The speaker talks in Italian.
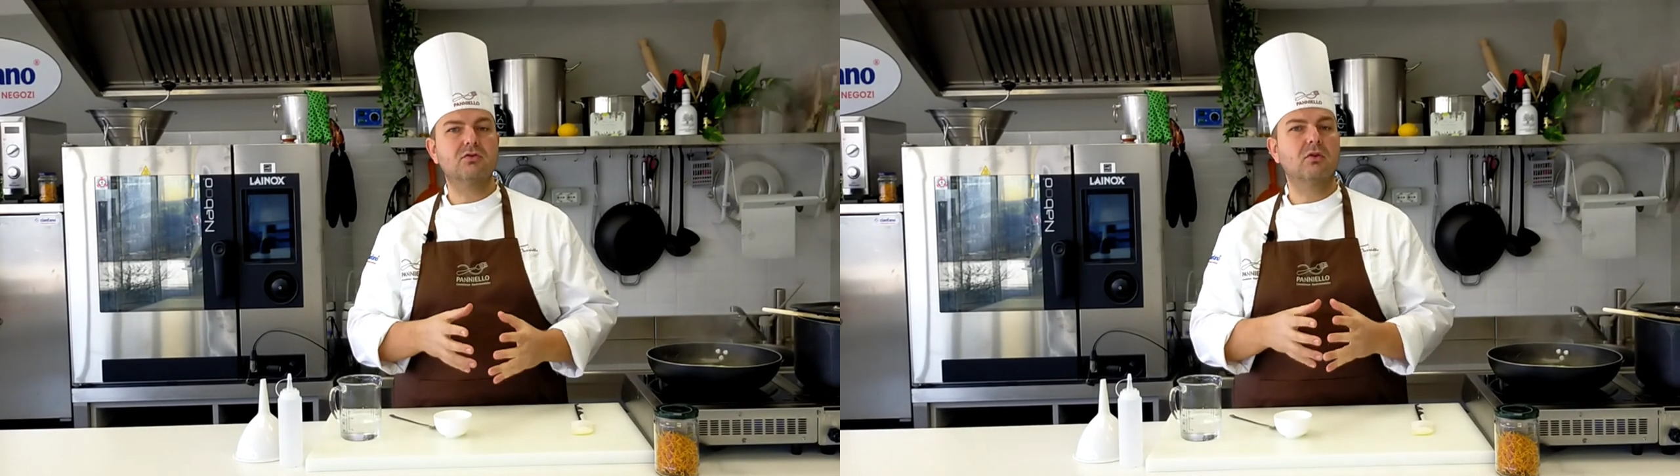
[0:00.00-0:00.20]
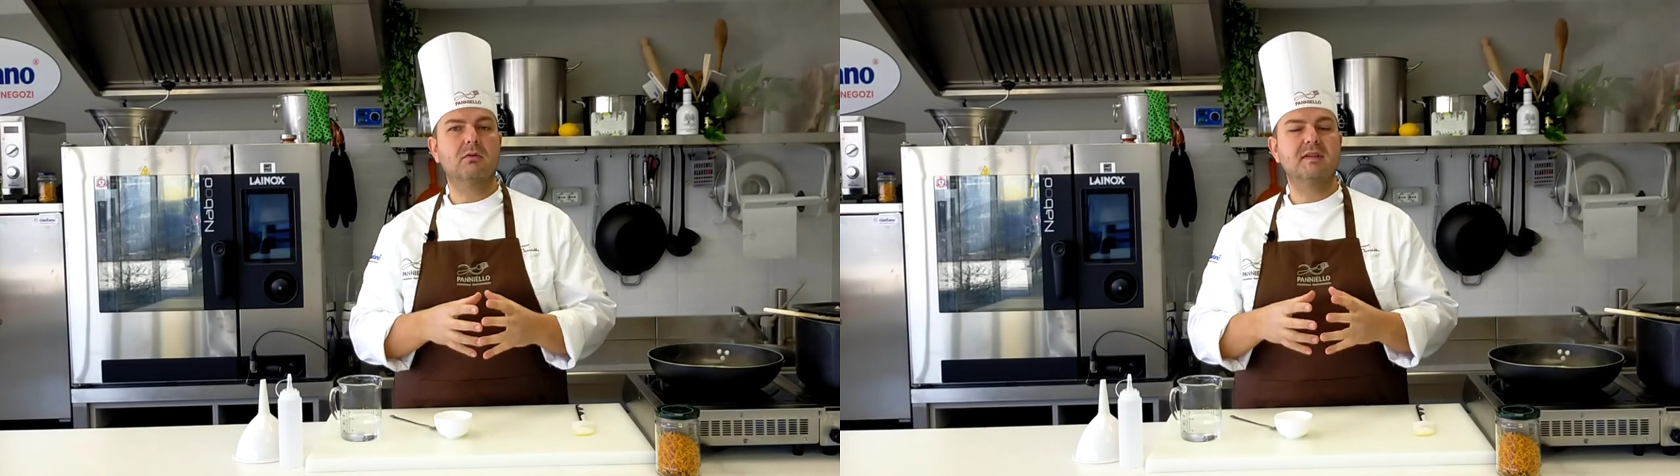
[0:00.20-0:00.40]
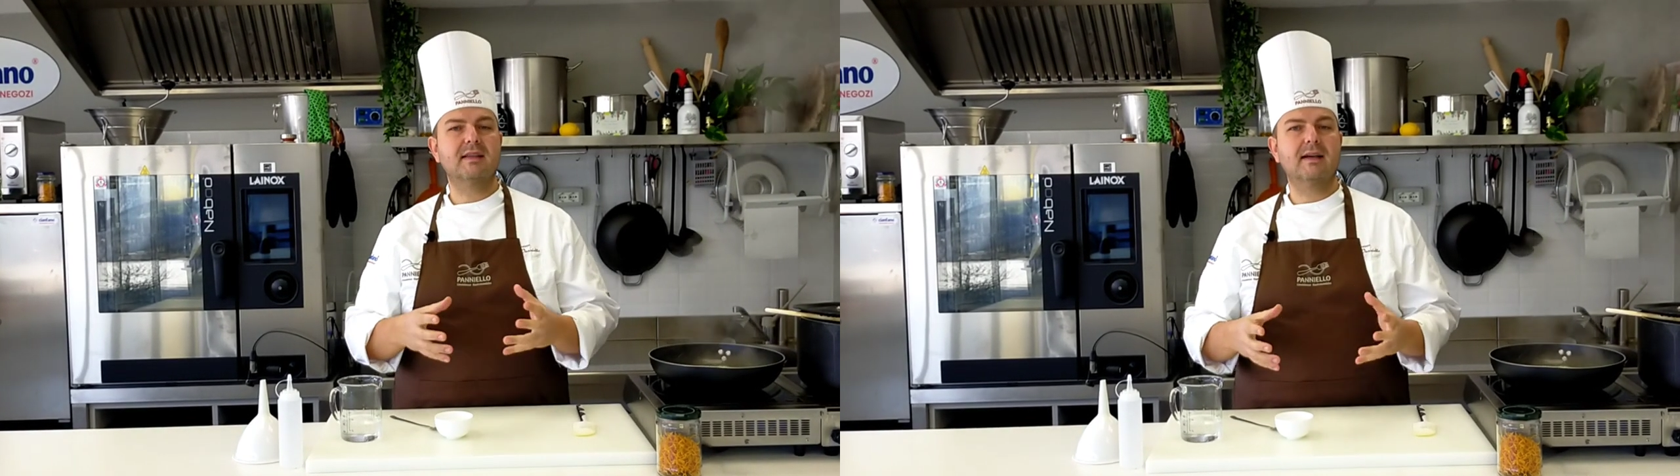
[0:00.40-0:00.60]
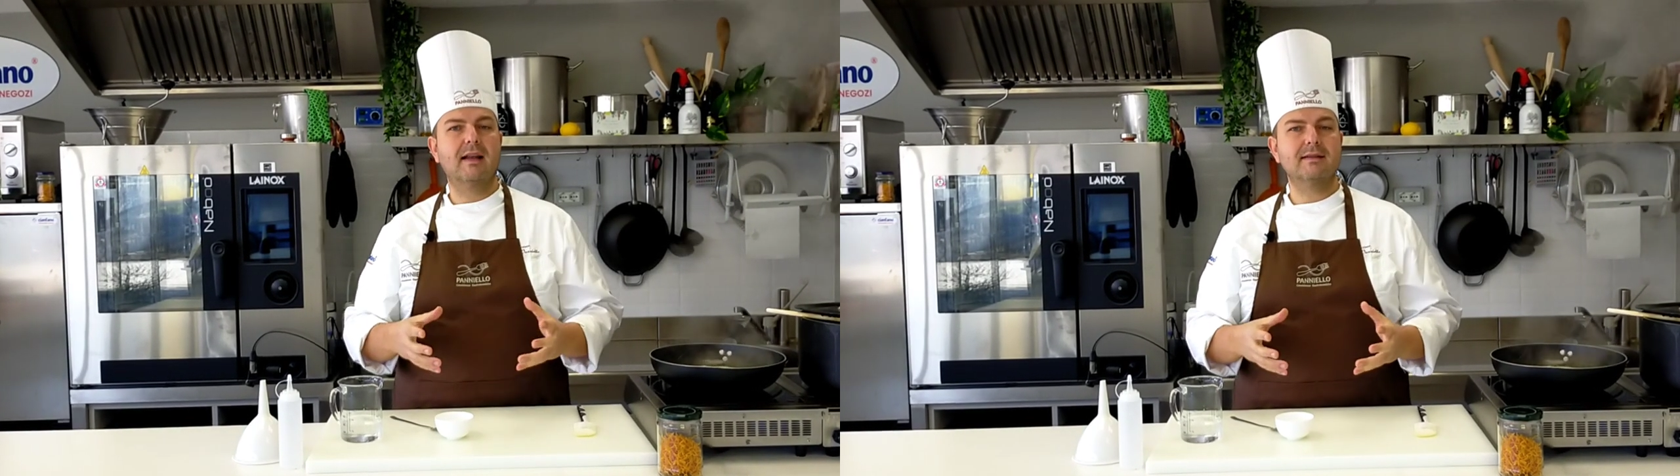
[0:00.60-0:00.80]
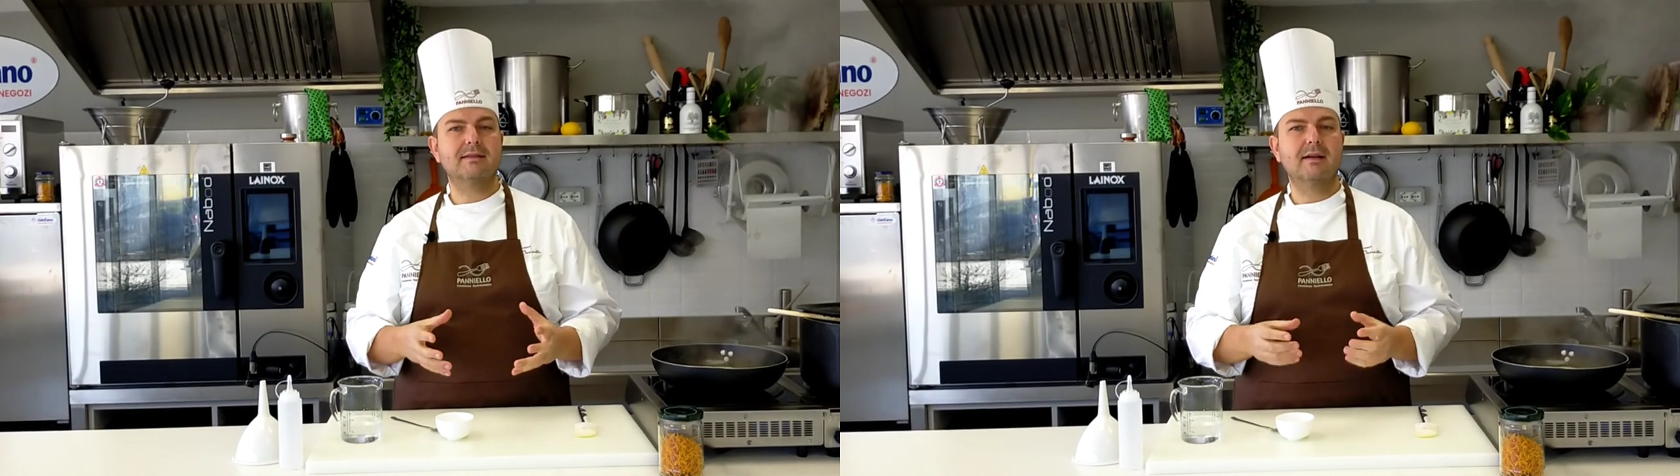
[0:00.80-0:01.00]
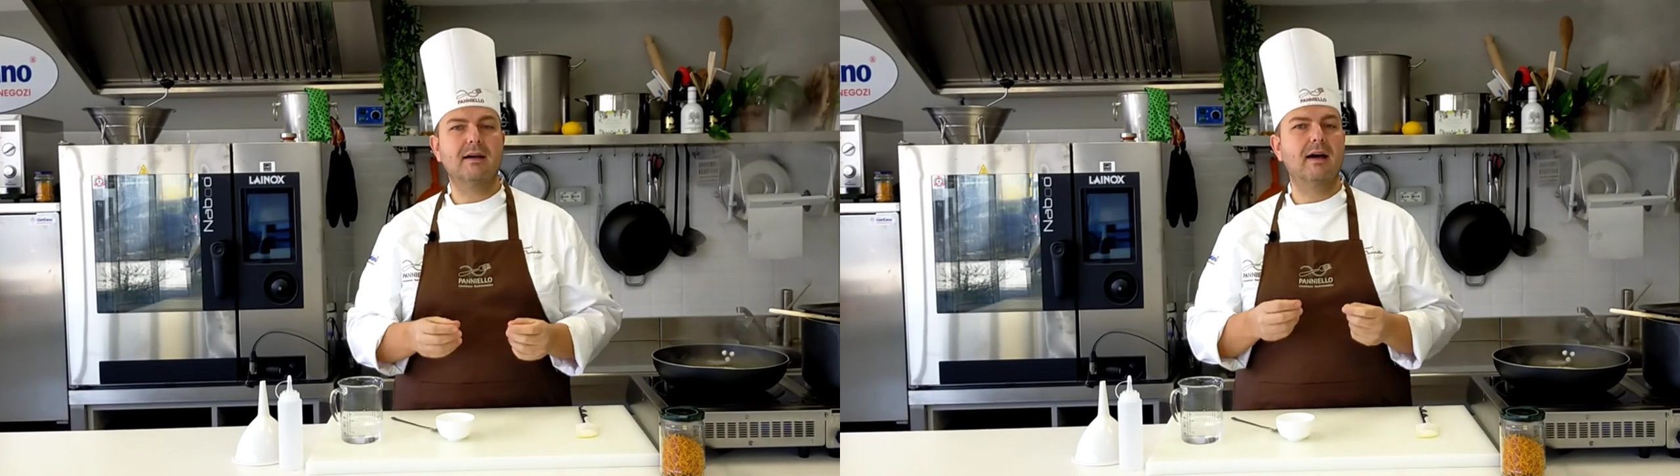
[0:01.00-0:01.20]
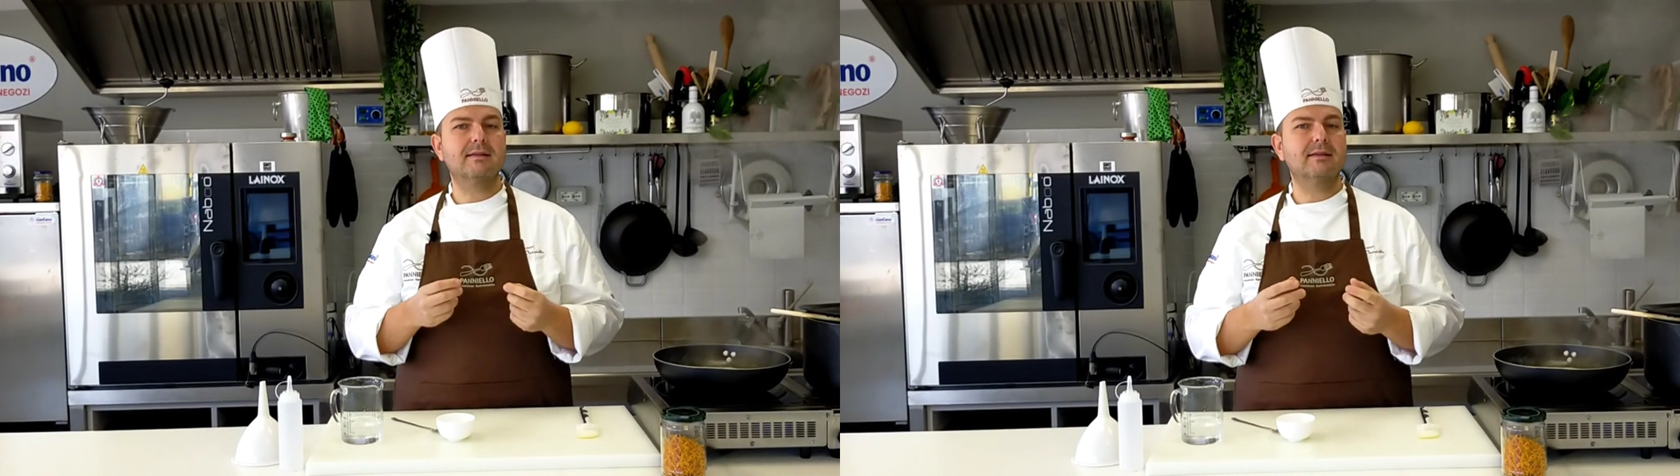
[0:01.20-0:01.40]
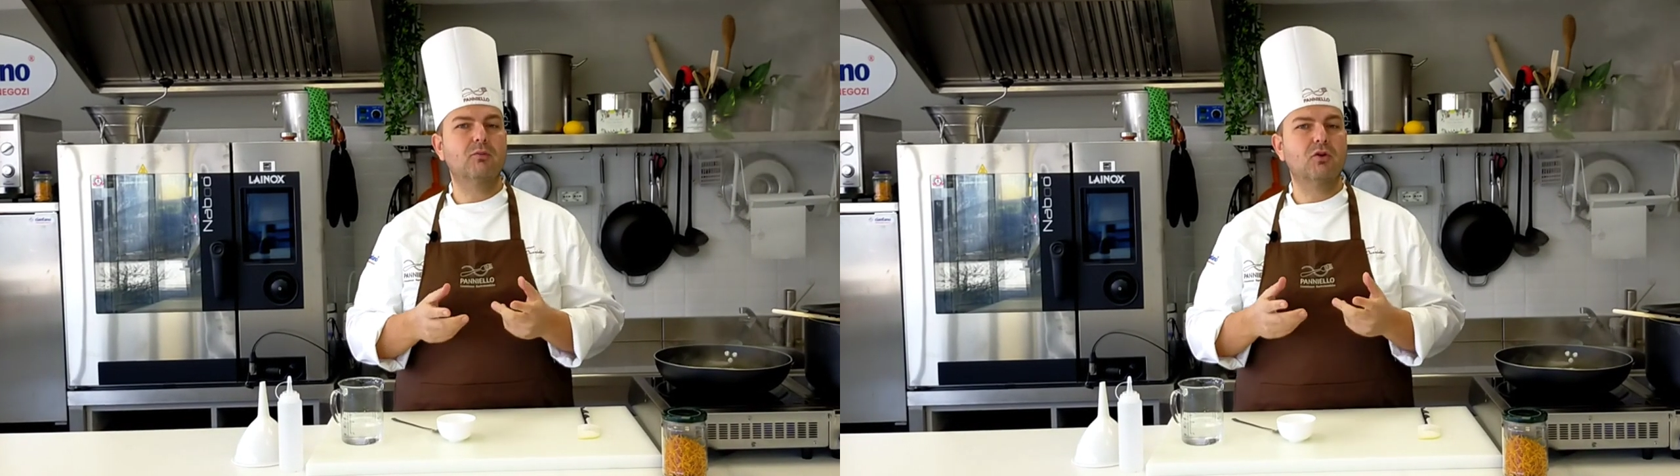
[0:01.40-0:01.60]
solo questa glassa
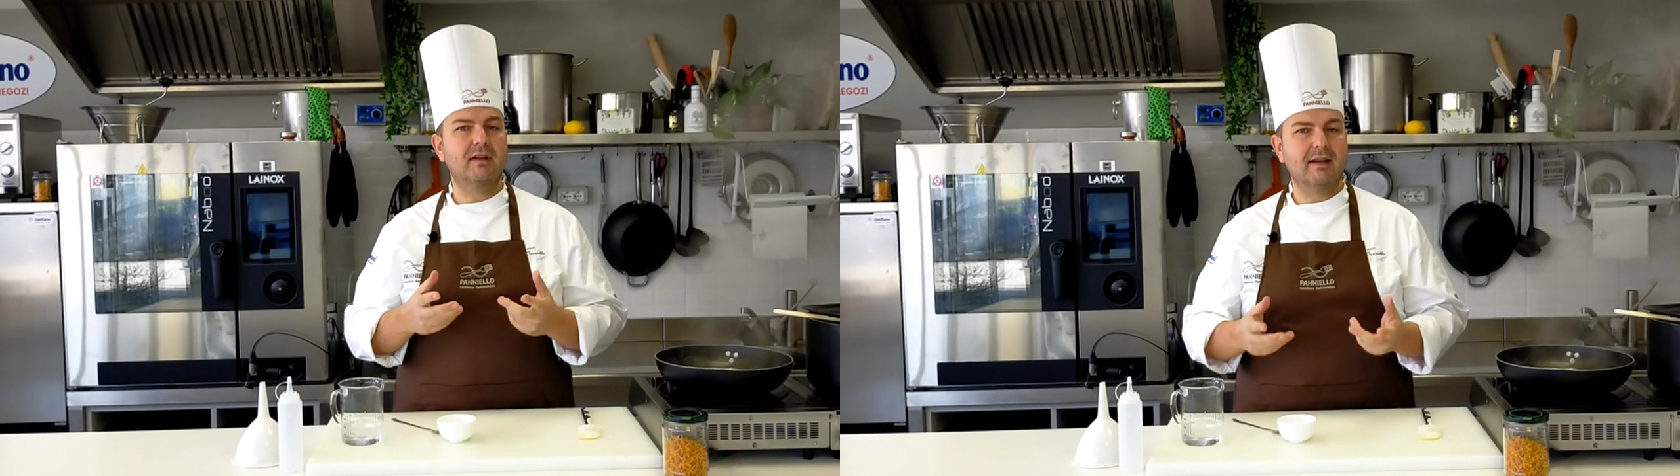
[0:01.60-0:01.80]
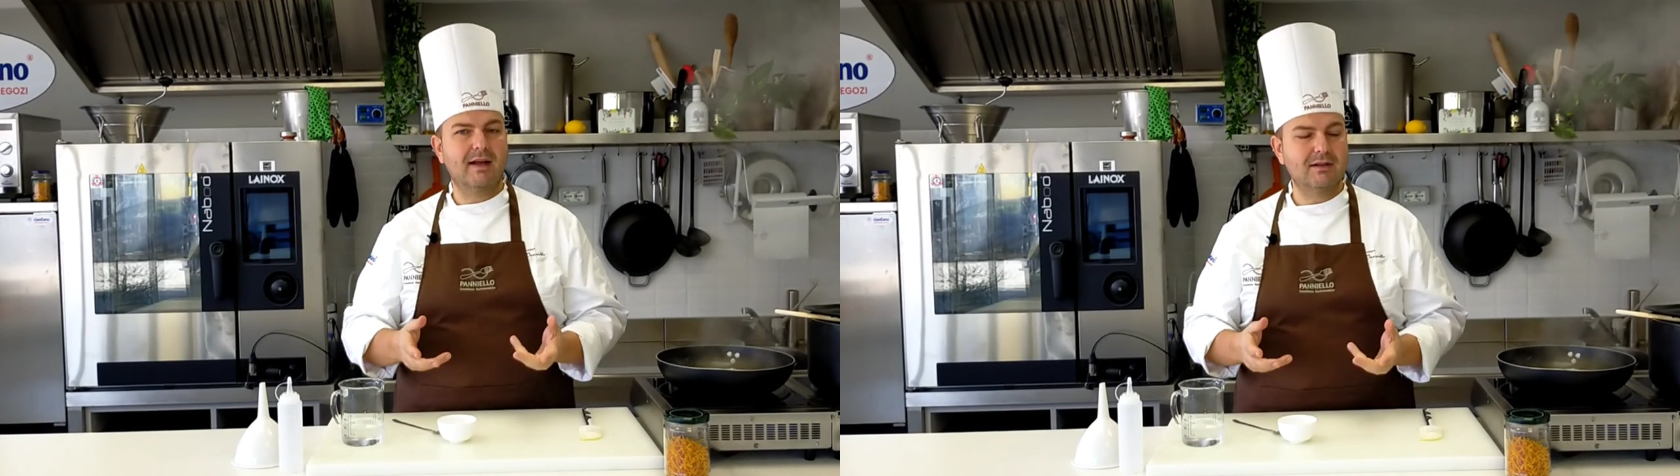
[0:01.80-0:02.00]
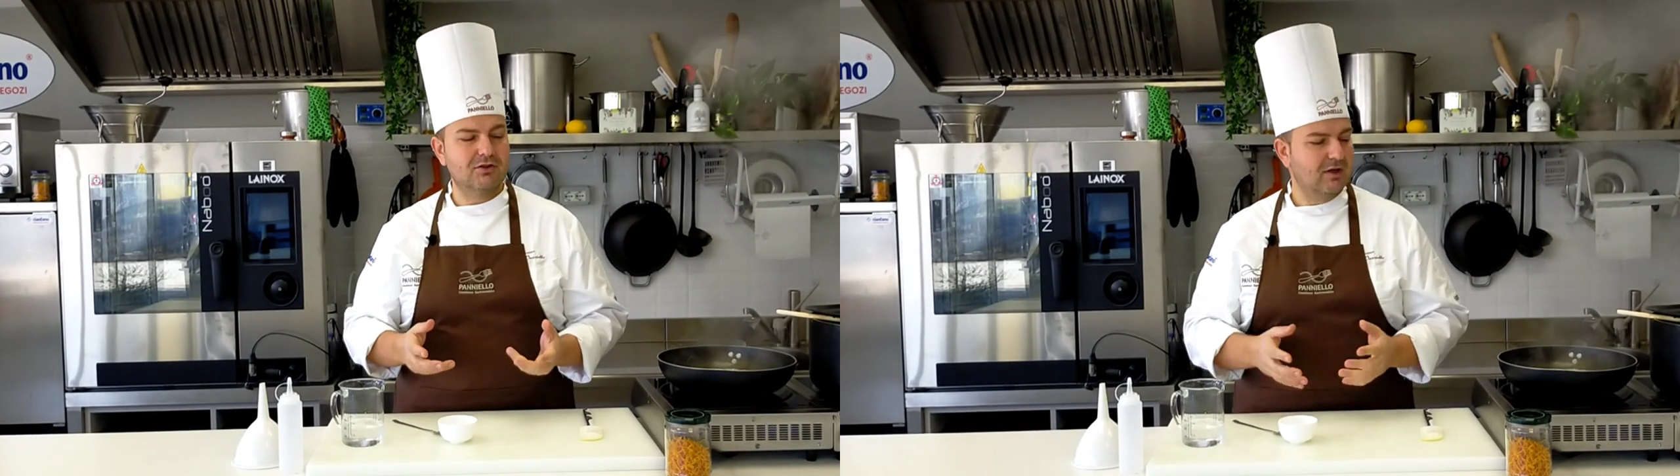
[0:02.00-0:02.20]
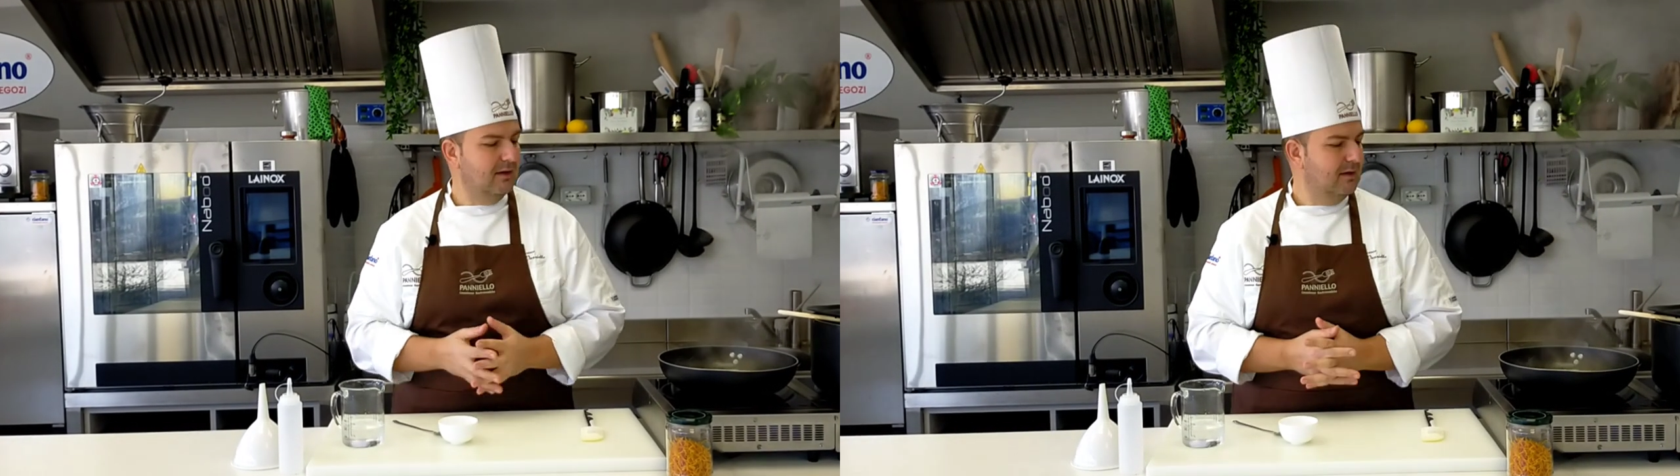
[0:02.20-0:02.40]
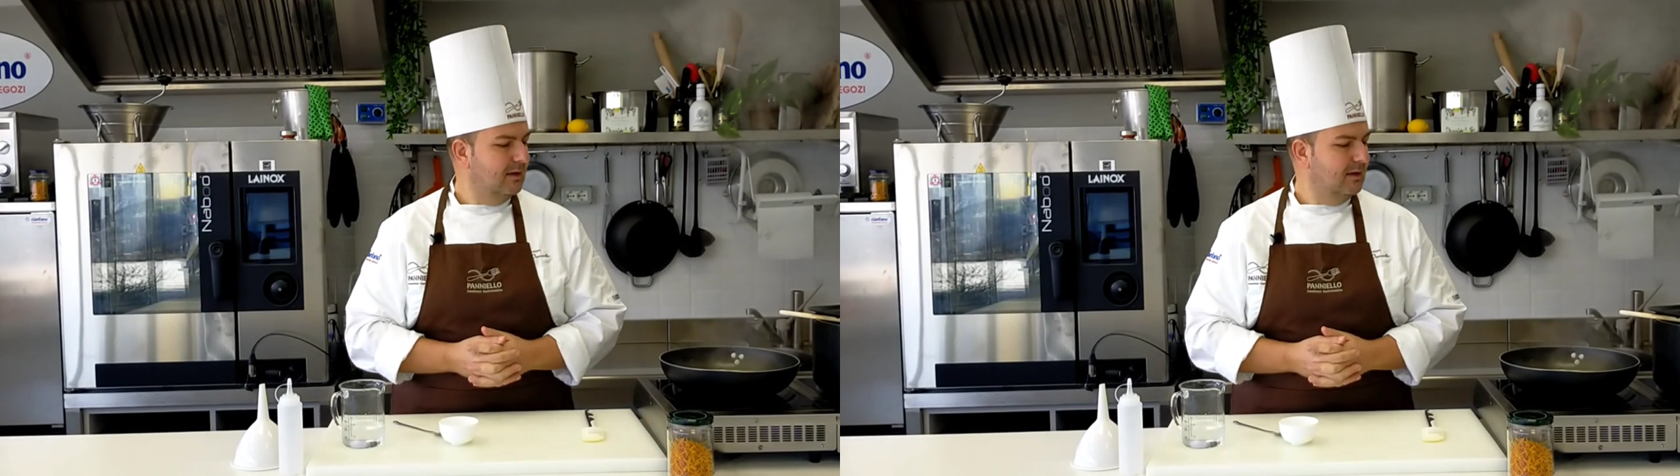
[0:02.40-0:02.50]
al sapore di arancia